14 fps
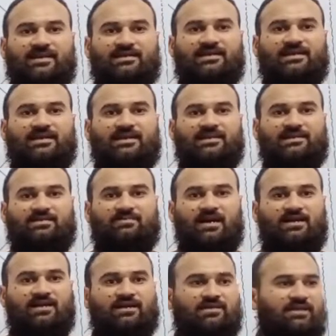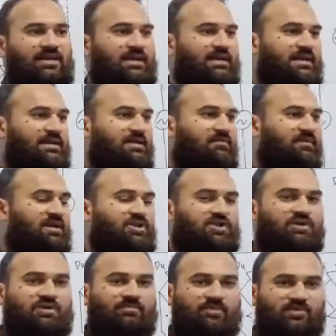ज़्यादा इस्तेमाल करते हैं
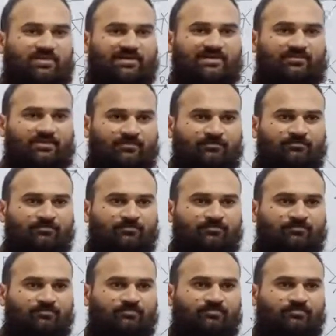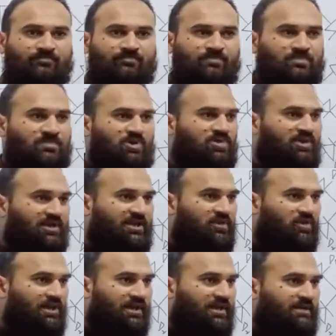रेक्टिफिकेशन के प्रोसेस में और ठीक हो
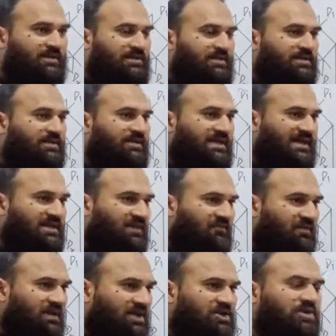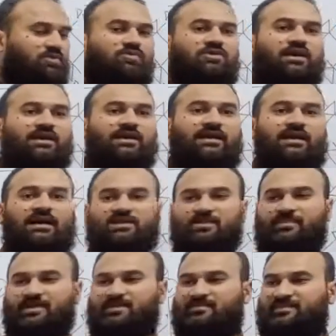गया रेक्टिफिकेशन होता क्या है अच्छा
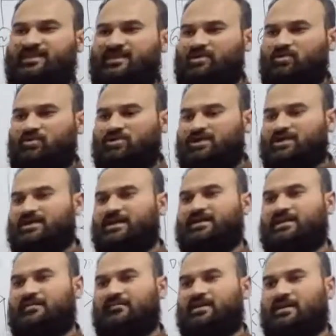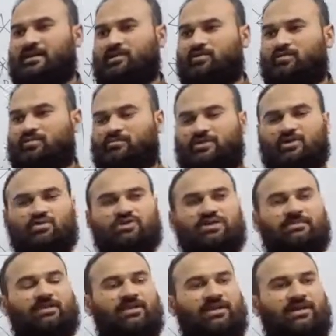मैं इसमें एक और चीज़ का इजाफा कर लूँ बच्चों
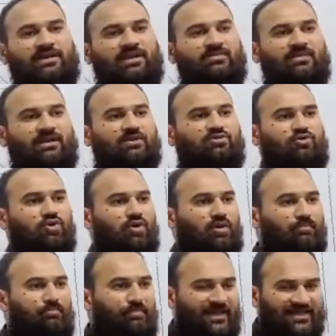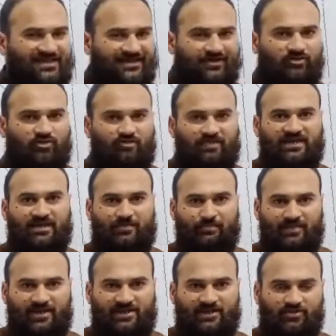चैप्टर 18 में ना दो मेजर टॉपिक है
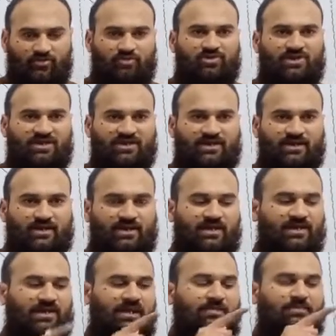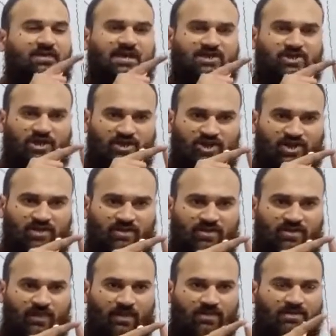मेजर दो चीज़ें हैं एक है एन जंक्शन
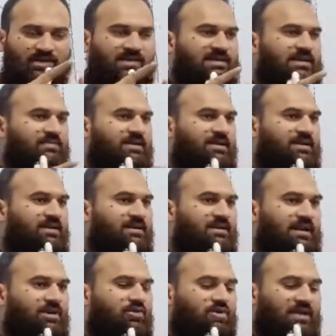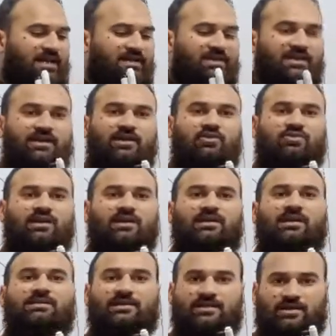जैसे सेमी कंडक्टर डायोड कहते हैं एक होता है
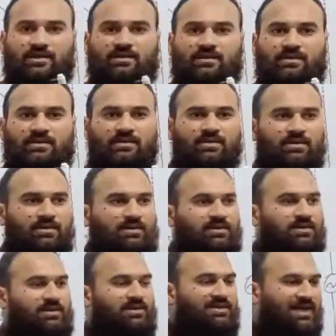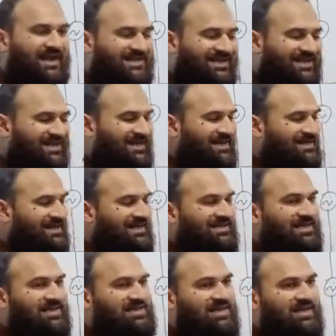ट्रांजिस्टर याद रखना
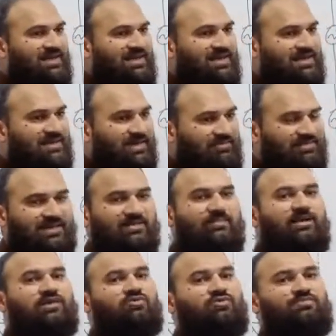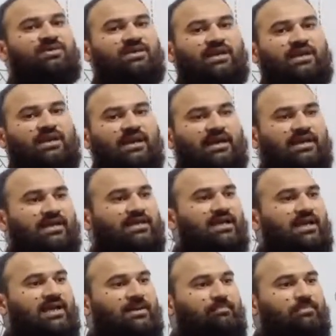ट्रांजिस्टर की सबसे बड़ी खूबी ये है कि
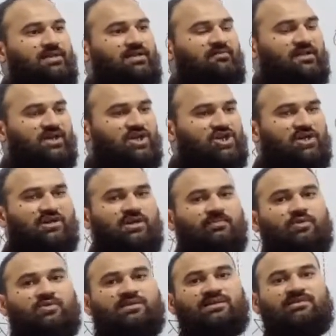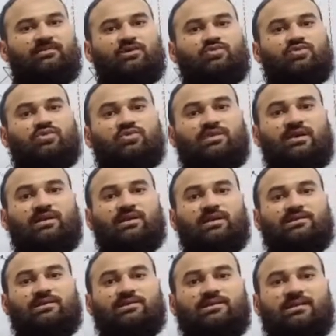ये एम्पलीफिकेशन के प्रोसेस में यूज़ होता है
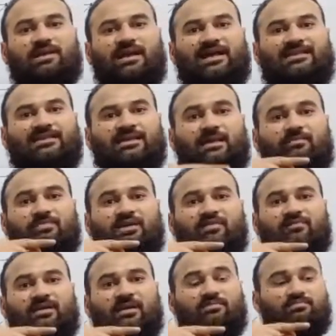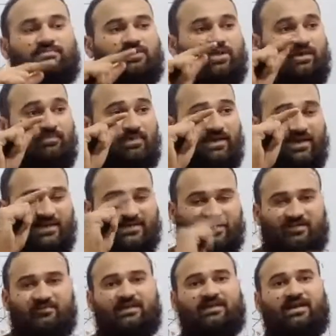ट्रांजिस्टर एज एन एम्पलीफायर ये बड़ी
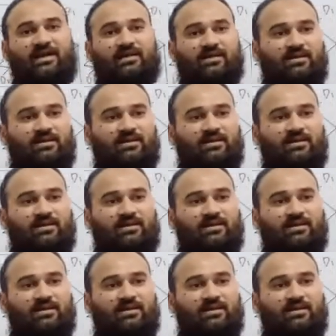डिस्कवरी है